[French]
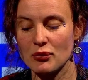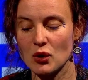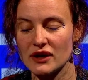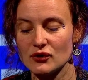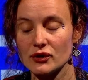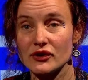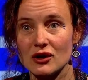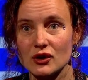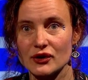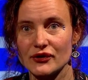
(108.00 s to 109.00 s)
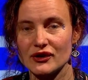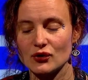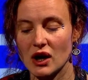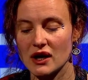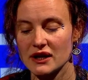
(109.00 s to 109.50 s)
pour un autre alors que c'est
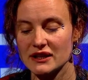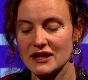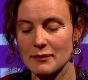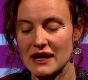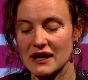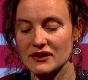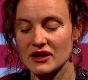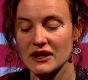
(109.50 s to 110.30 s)
toi qui es malade.